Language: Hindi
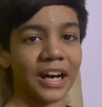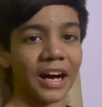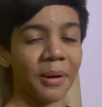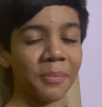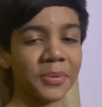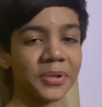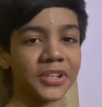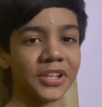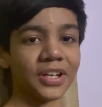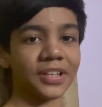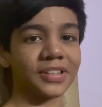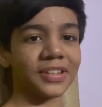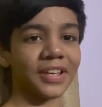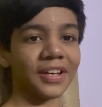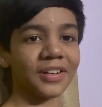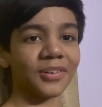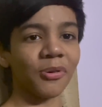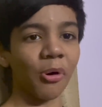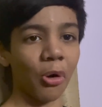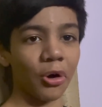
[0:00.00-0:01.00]
अभी देखते
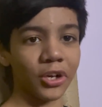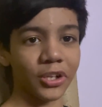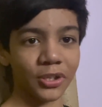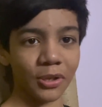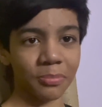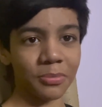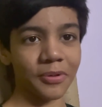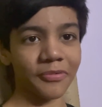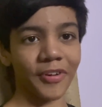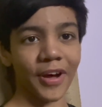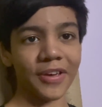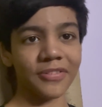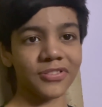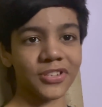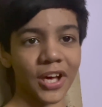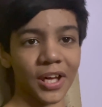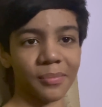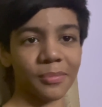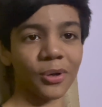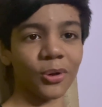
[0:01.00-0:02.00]
हैं गोल्डी तो अपनी फाइव
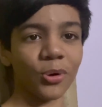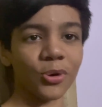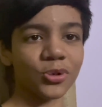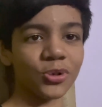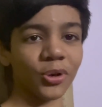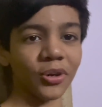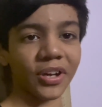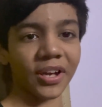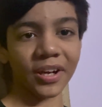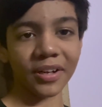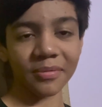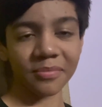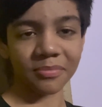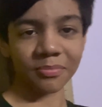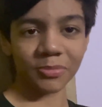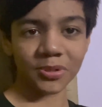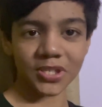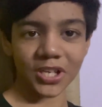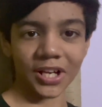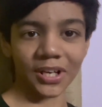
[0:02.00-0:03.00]
स्टार में खुश हो गया है
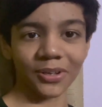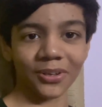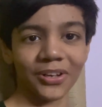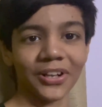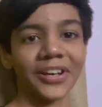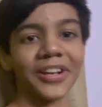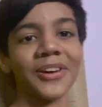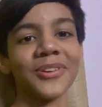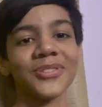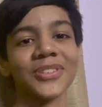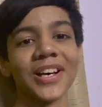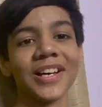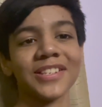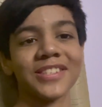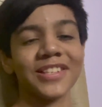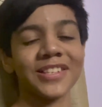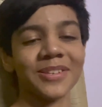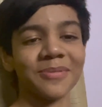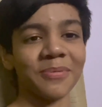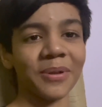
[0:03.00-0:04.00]
बेचारे लग रहा है उसका
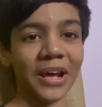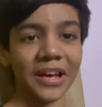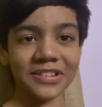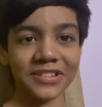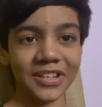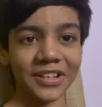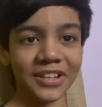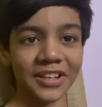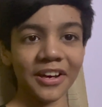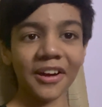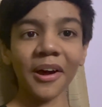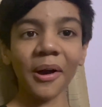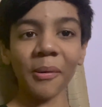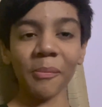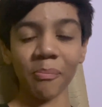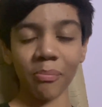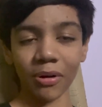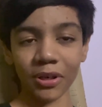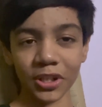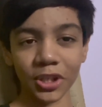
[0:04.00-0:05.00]
असली सरप्राइज है
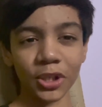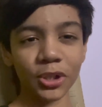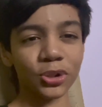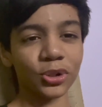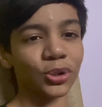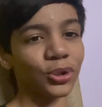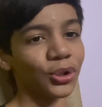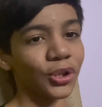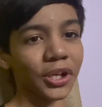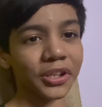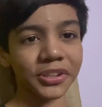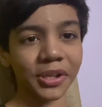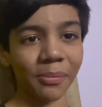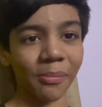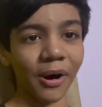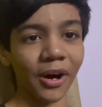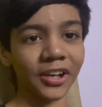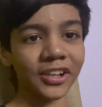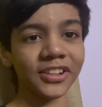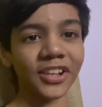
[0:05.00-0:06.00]
बट इतना
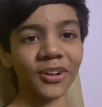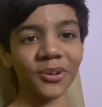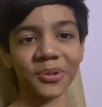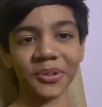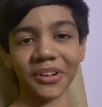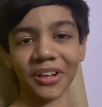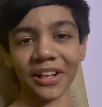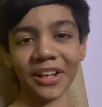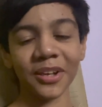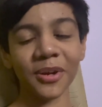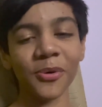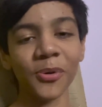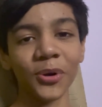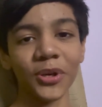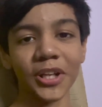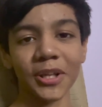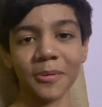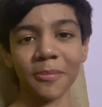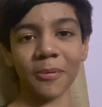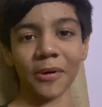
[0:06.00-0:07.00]
धमाकेदार होने वाला है कि
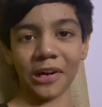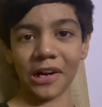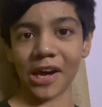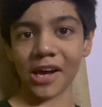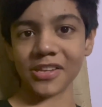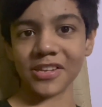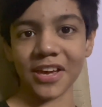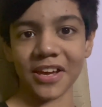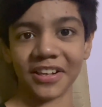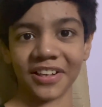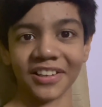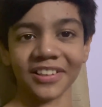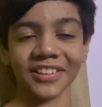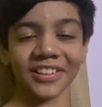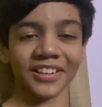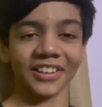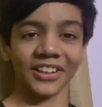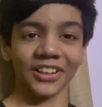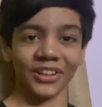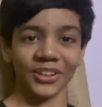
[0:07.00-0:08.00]
गोल्डी भी पगलाया जाएगा
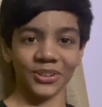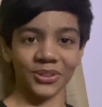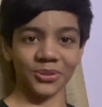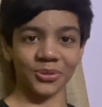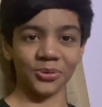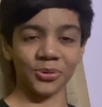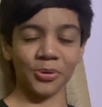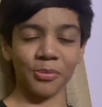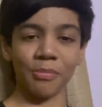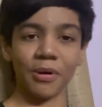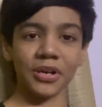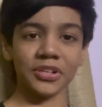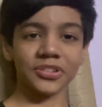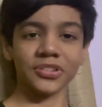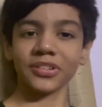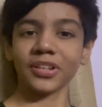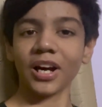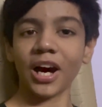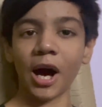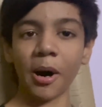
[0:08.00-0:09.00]
तो बस
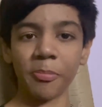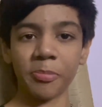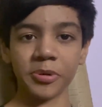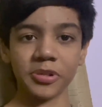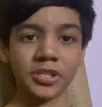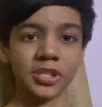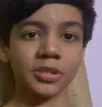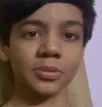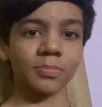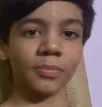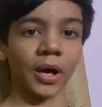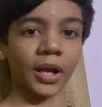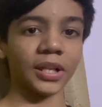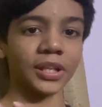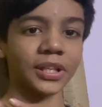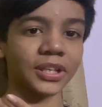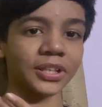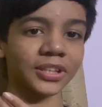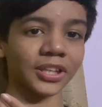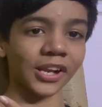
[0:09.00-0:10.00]
आप इसी
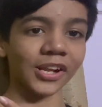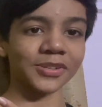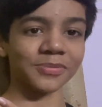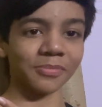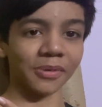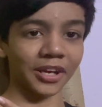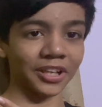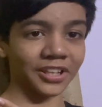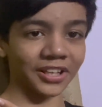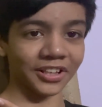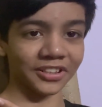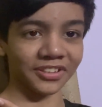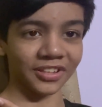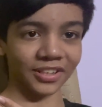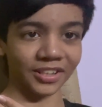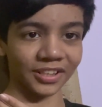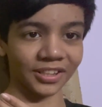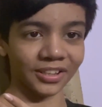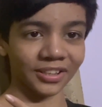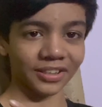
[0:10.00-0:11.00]
स्माइली की तरह स्माइल करते
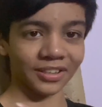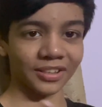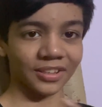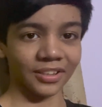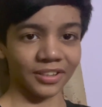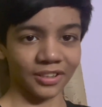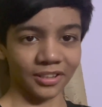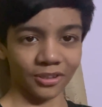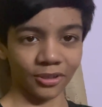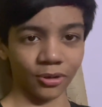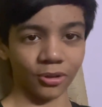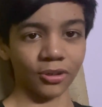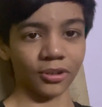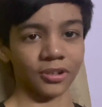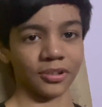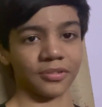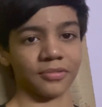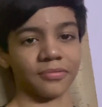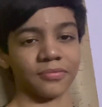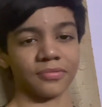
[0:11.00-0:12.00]
रहिए
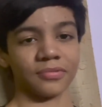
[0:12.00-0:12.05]
और